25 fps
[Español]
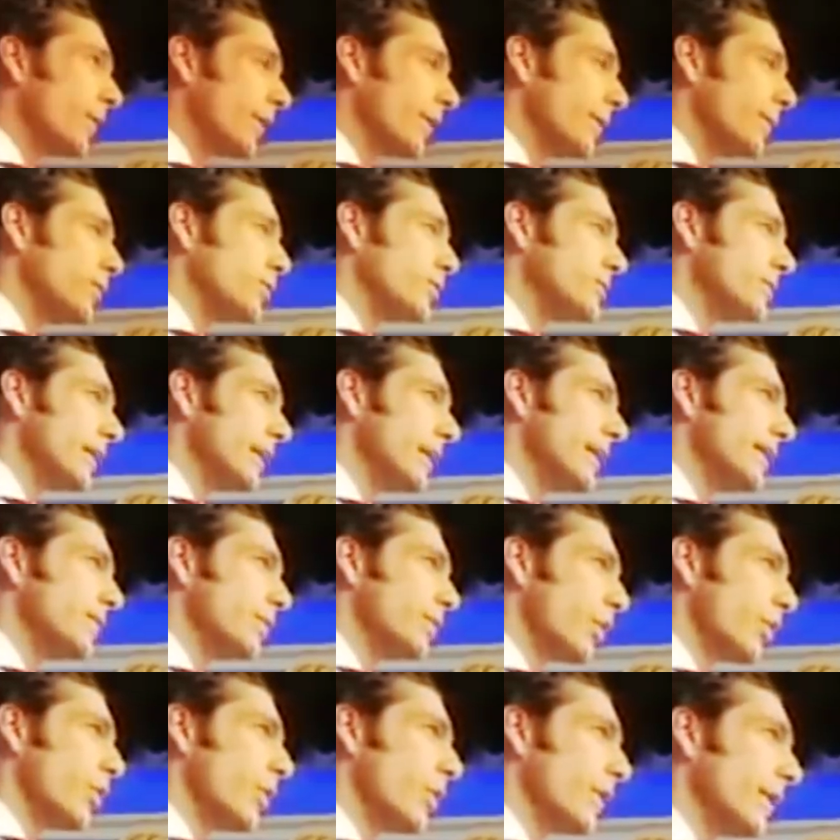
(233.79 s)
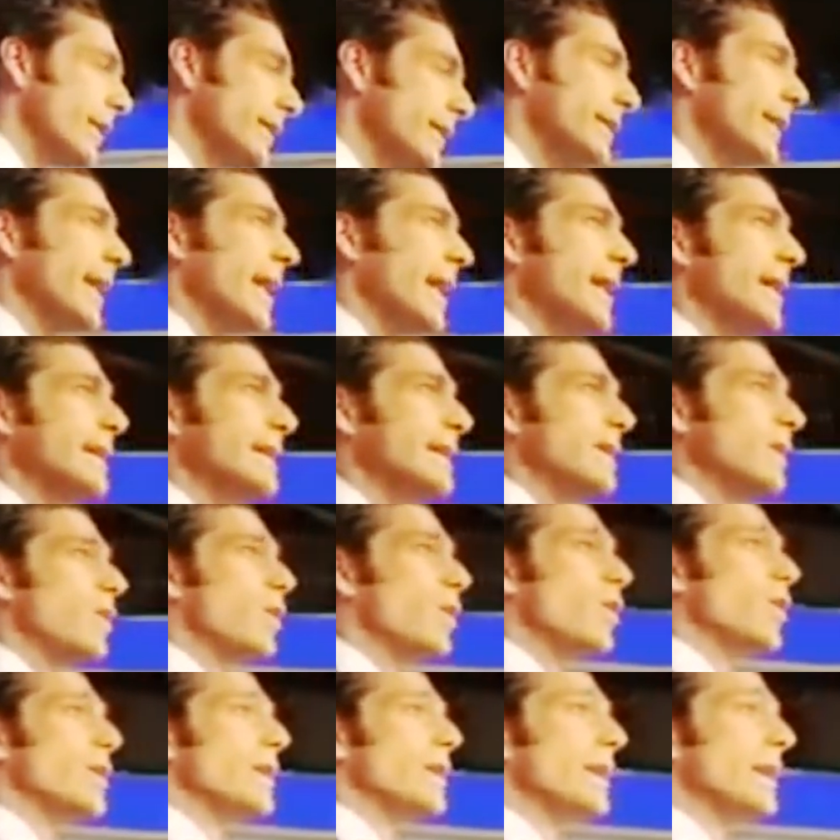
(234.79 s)
Podemos y el entorno de ETA
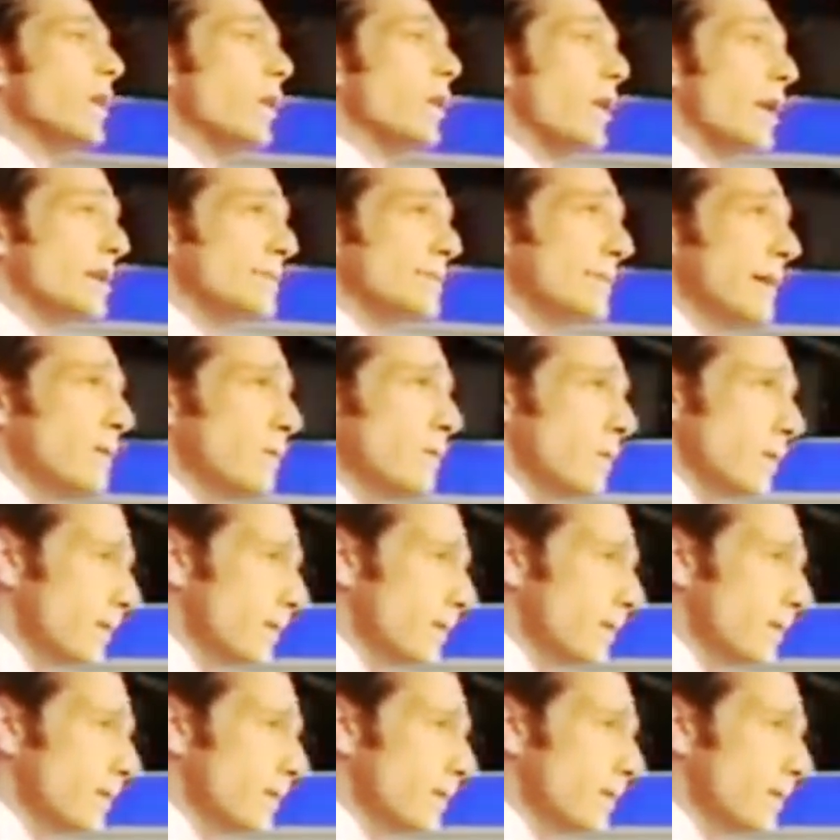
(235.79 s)
con Nicolás